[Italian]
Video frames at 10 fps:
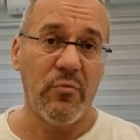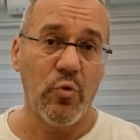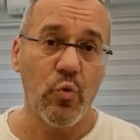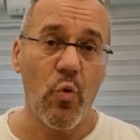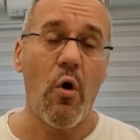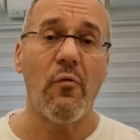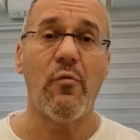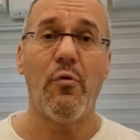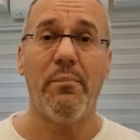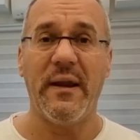
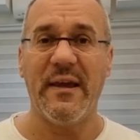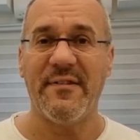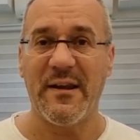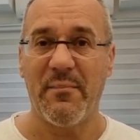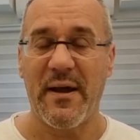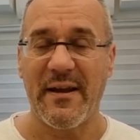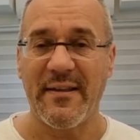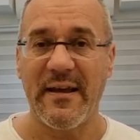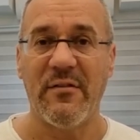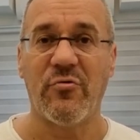nuovo perché se ne
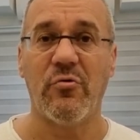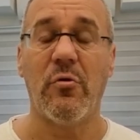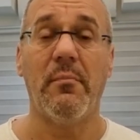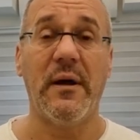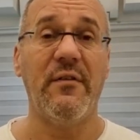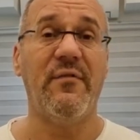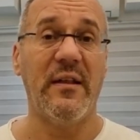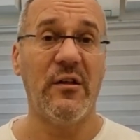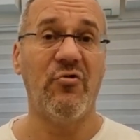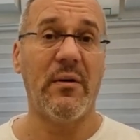parla adesso, ma in
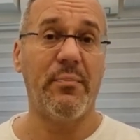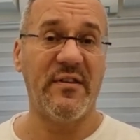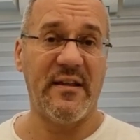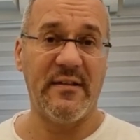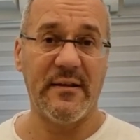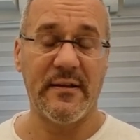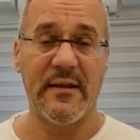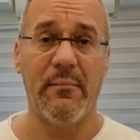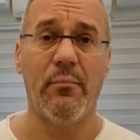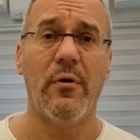effetti già presente da
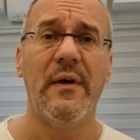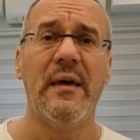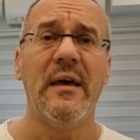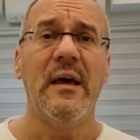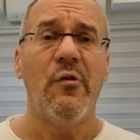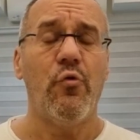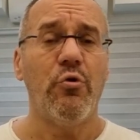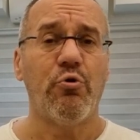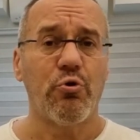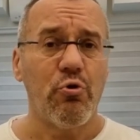tempo.
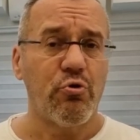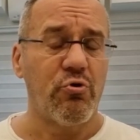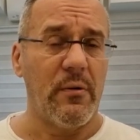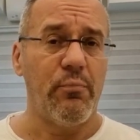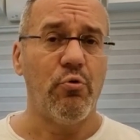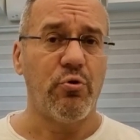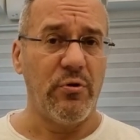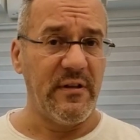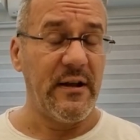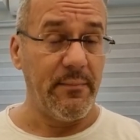Fu introdotto
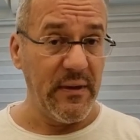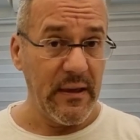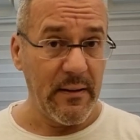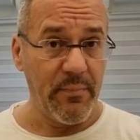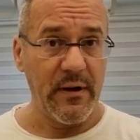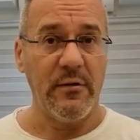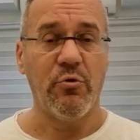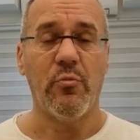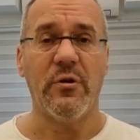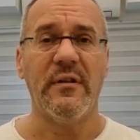appunto in terapia per il
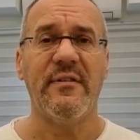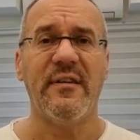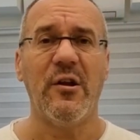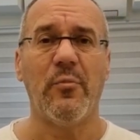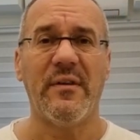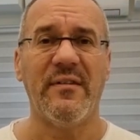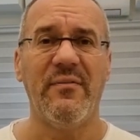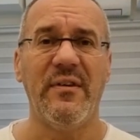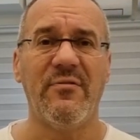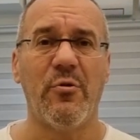tumore del seno, ma si
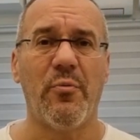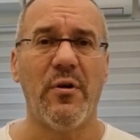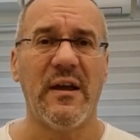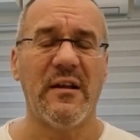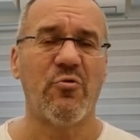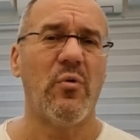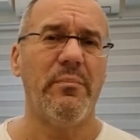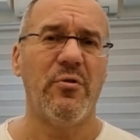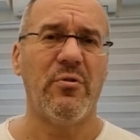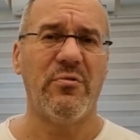è visto poi che la sua
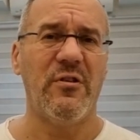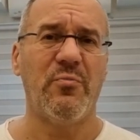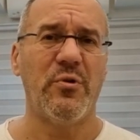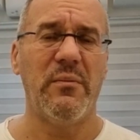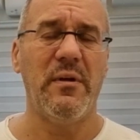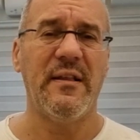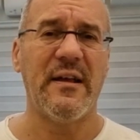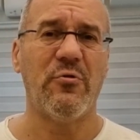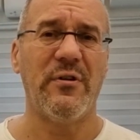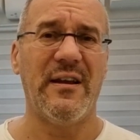
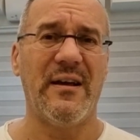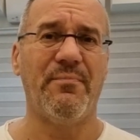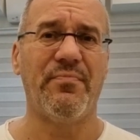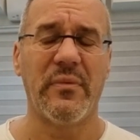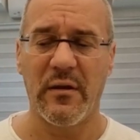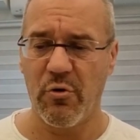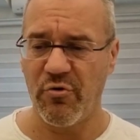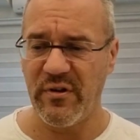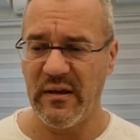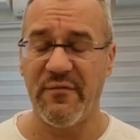biodisponibilità non era
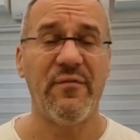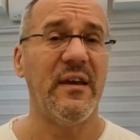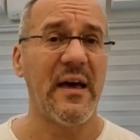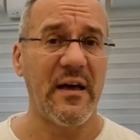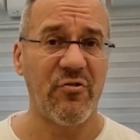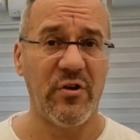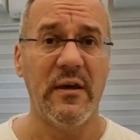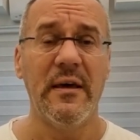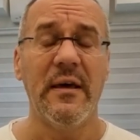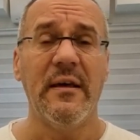così
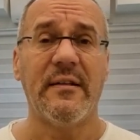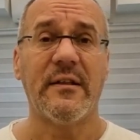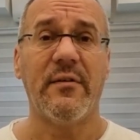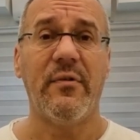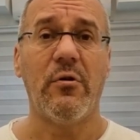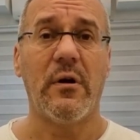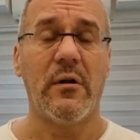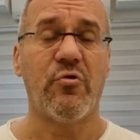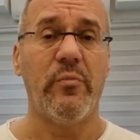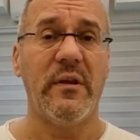efficace, tant'è vero che
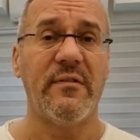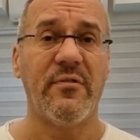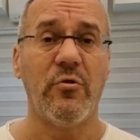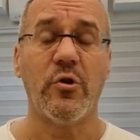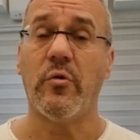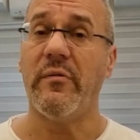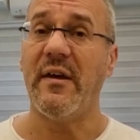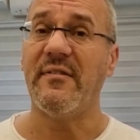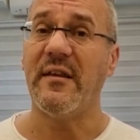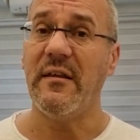la somministrazione
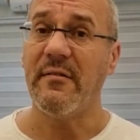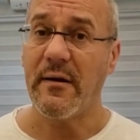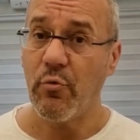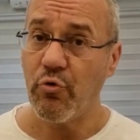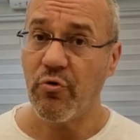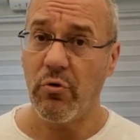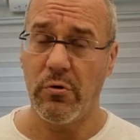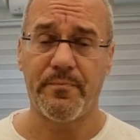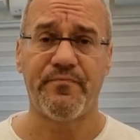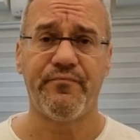doveva essere
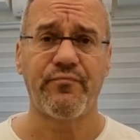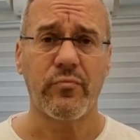intramuscolo,